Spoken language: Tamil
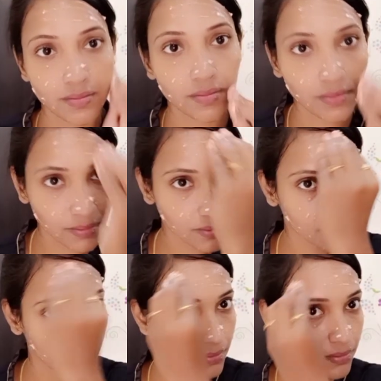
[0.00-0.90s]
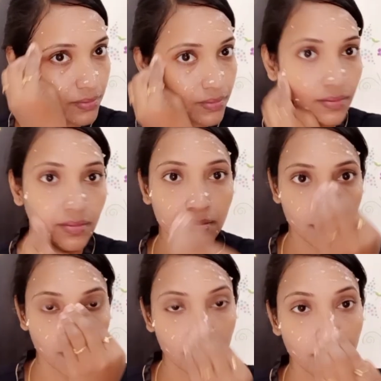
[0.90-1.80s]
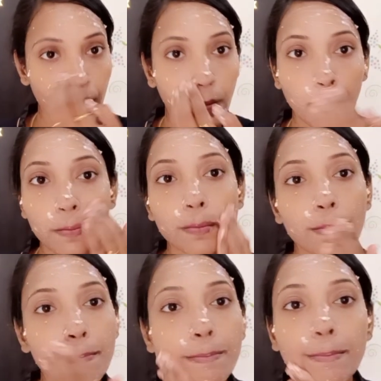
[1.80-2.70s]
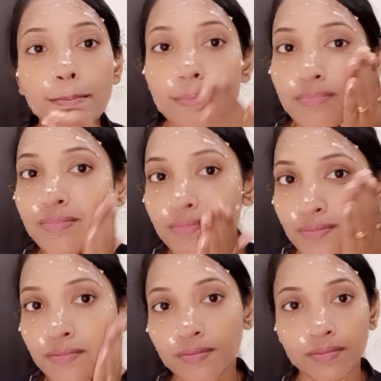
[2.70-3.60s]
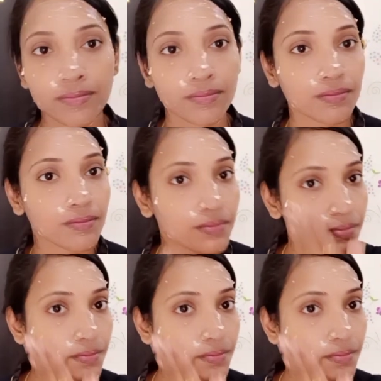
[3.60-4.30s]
ஸோ சூப்பராக இருக்கும் அது மாதிரி அரிசி மாவு வந்து நல்ல சின்ன சின்ன பார்ட்டிகல்ஸ் இருக்கிறதுனால